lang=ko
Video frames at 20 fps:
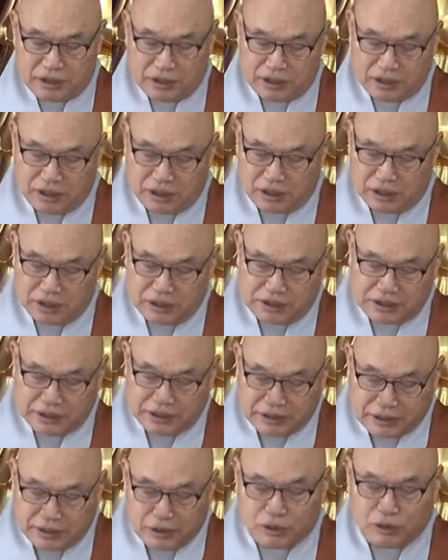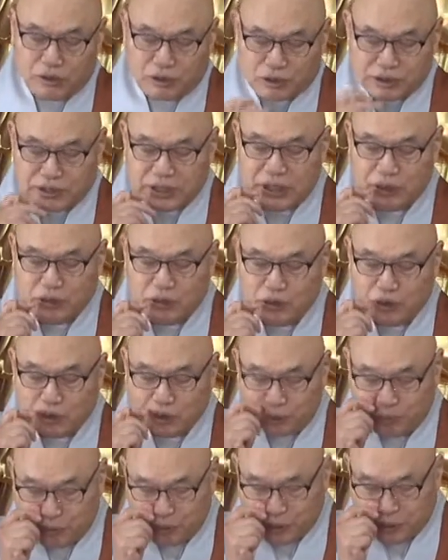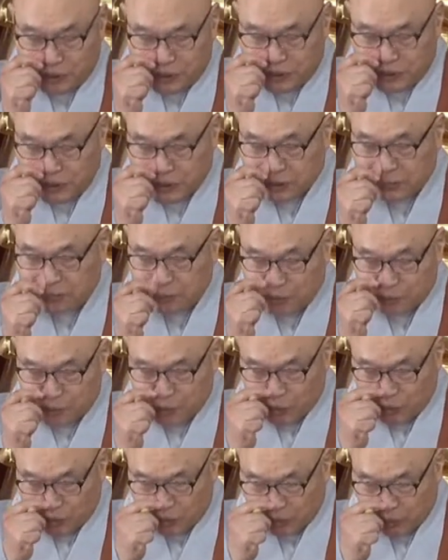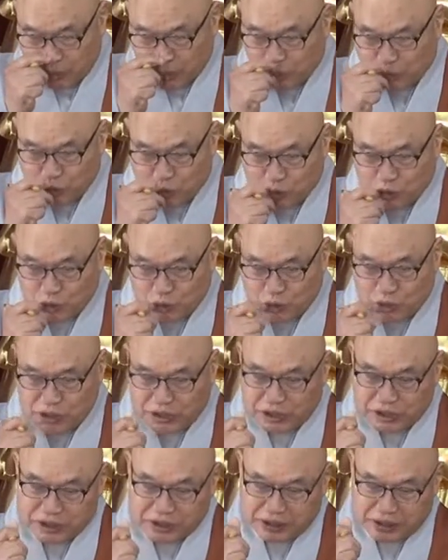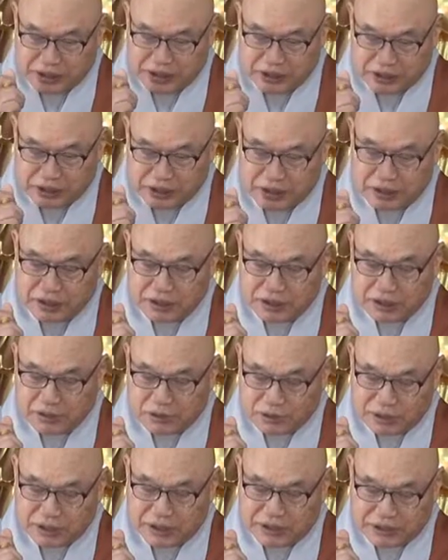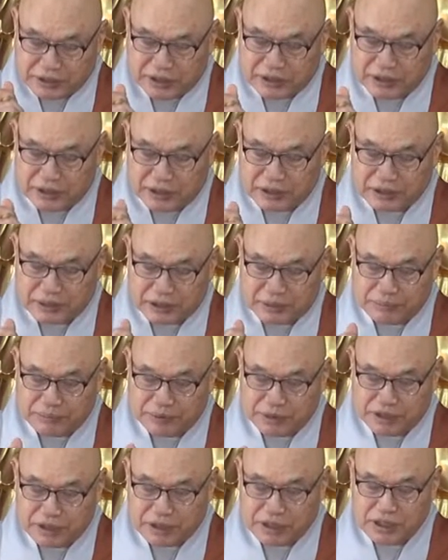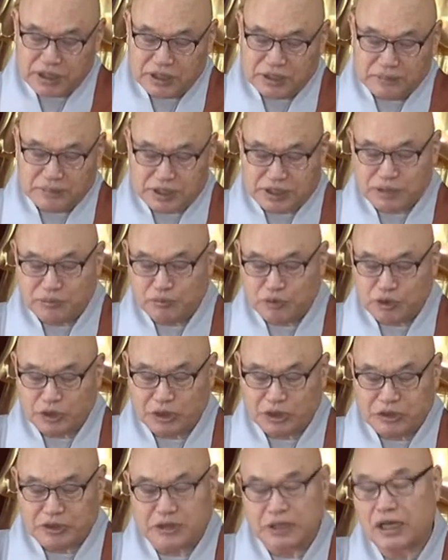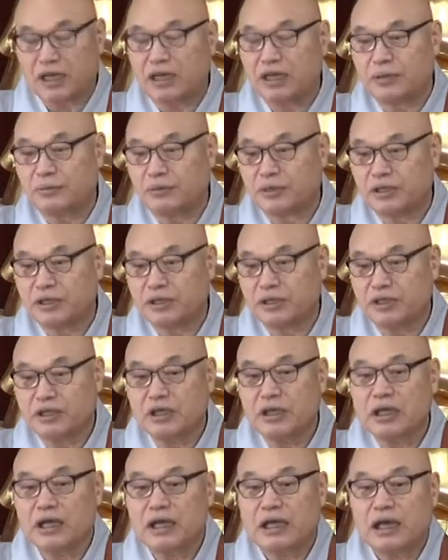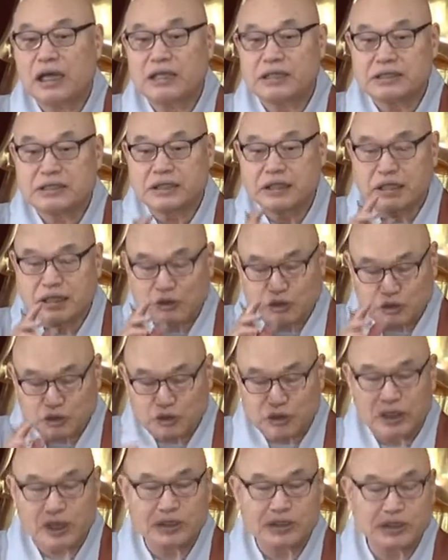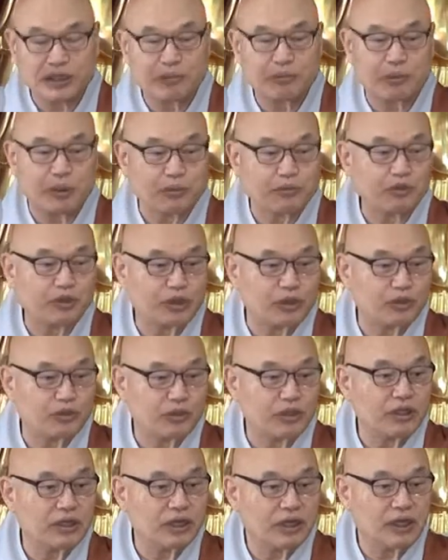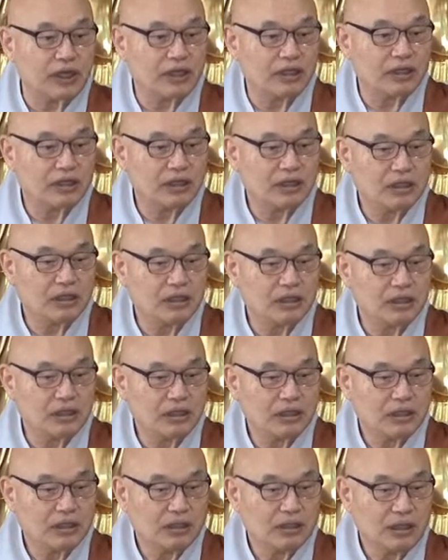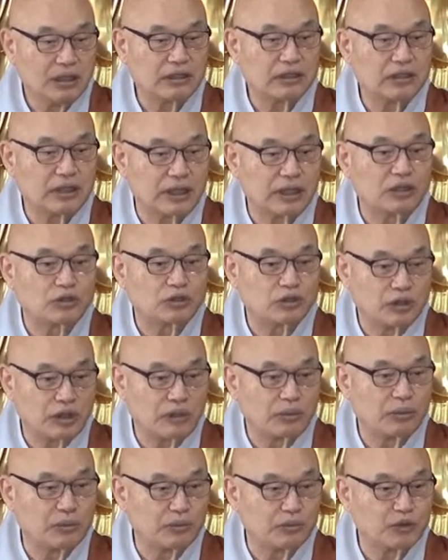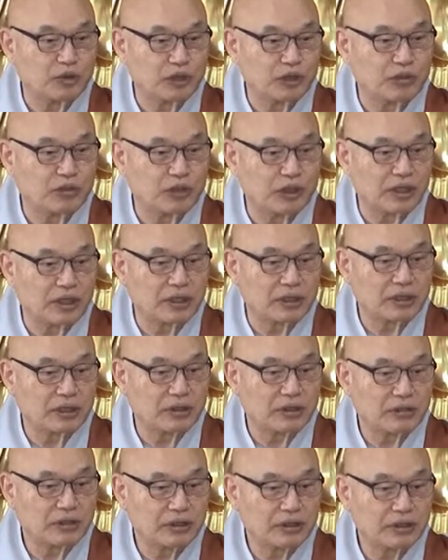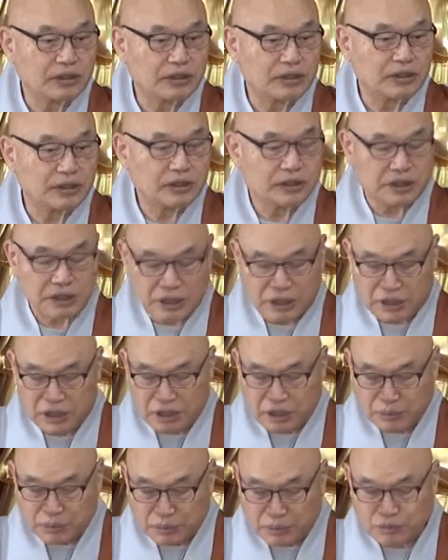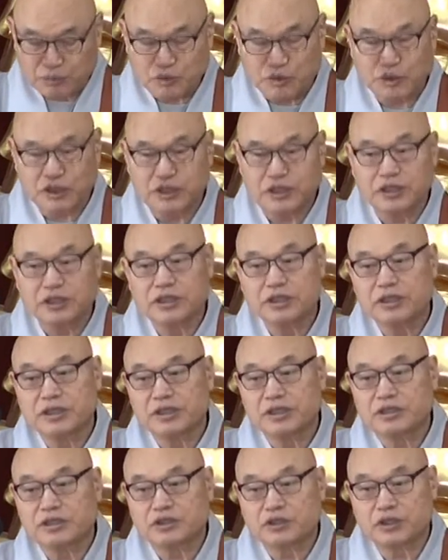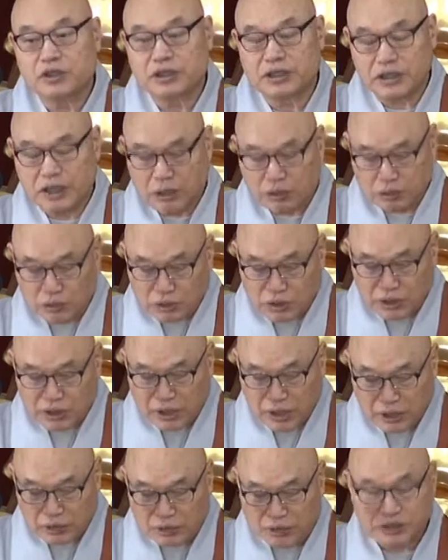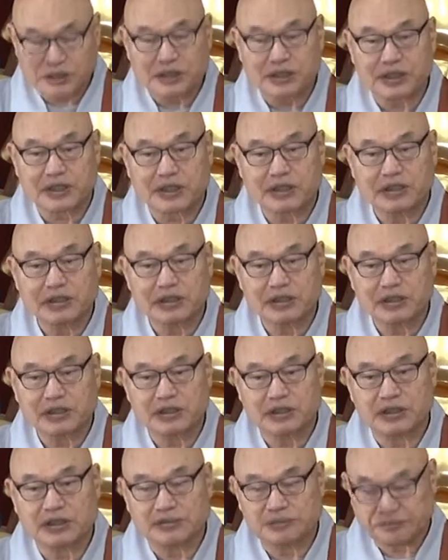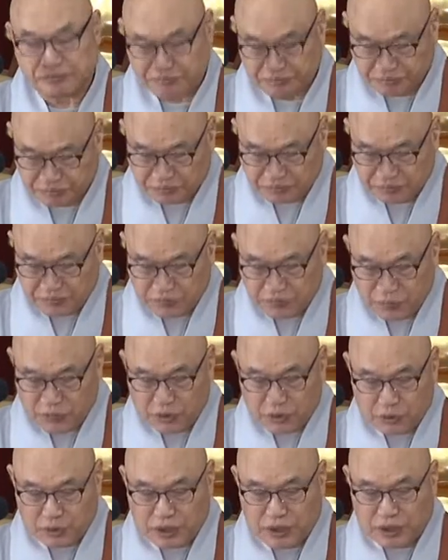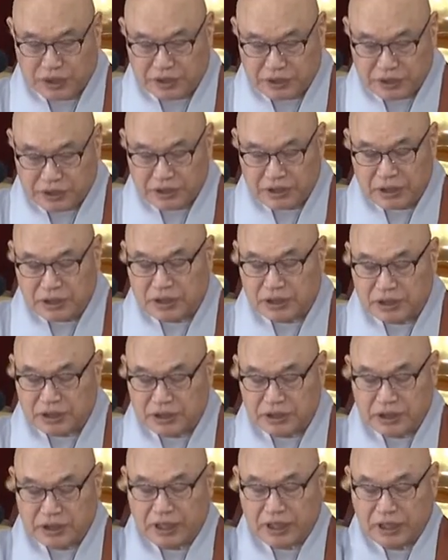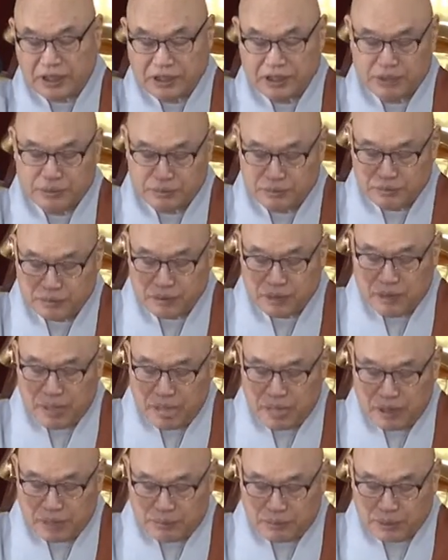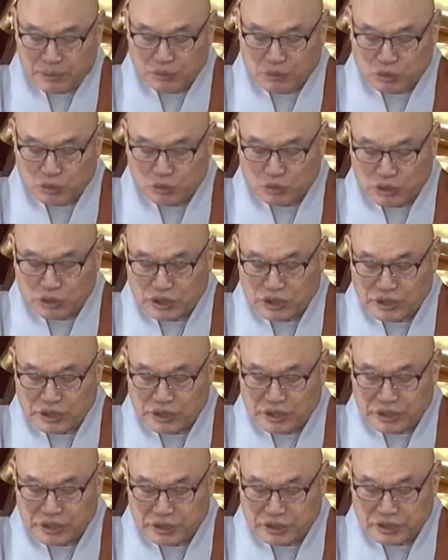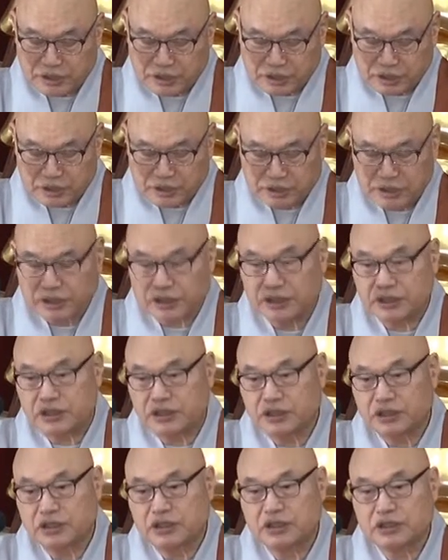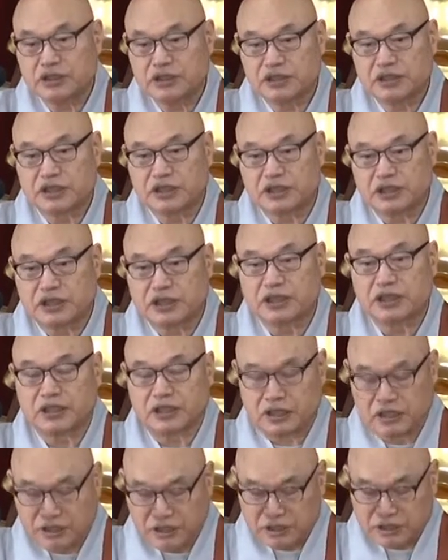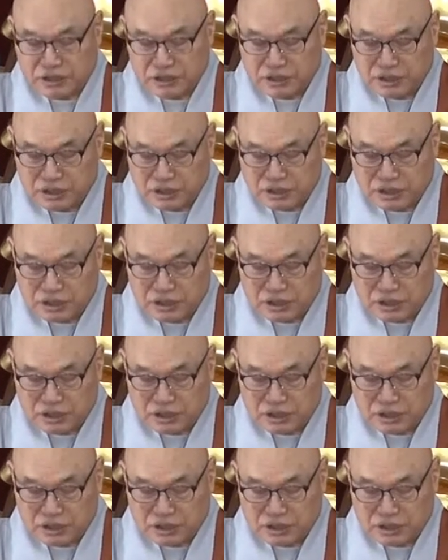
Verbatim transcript: 어, 제대로 차원 높은 전법륜, 법륜 굴리는 일을 우리가 생각한다면 일념 심중에서 다 해버려. 한 생각 속에 그냥 법륜이 굴러가. 어, 한 생각 속에 법륜이 굴러간다고. 어, 다 법륜이 그 속에 다 굴러가고 있어. 어. 우리는 이렇게 하는 법륜 굴리는 일은 이거는 지극히 에,